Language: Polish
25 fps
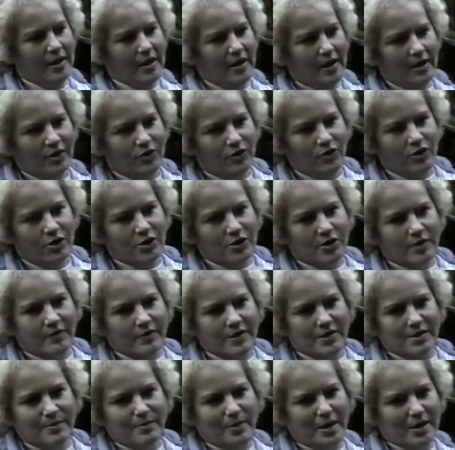a do Jeżowa
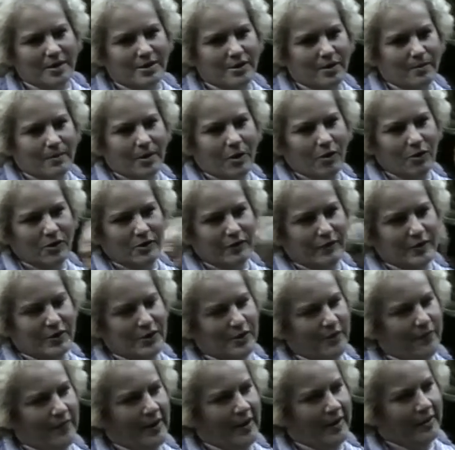jest bardzo mało, jest
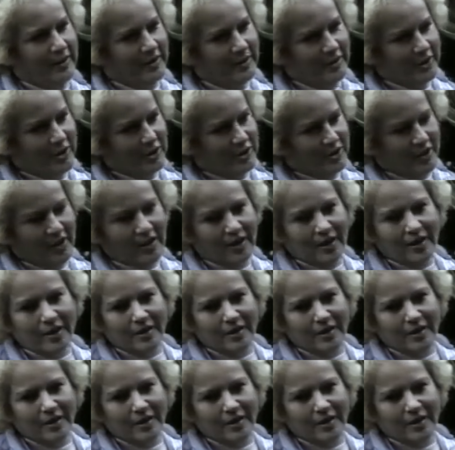wycofanych, także